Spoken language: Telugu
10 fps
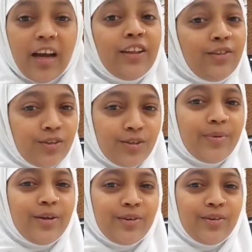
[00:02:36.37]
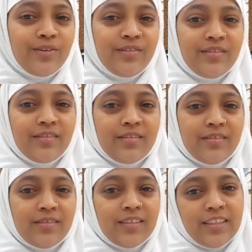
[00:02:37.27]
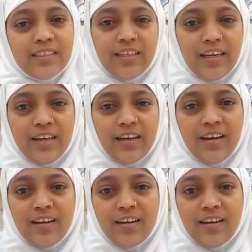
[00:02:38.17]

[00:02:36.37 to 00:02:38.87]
అది గుర్తుపెట్టుకో సరేనా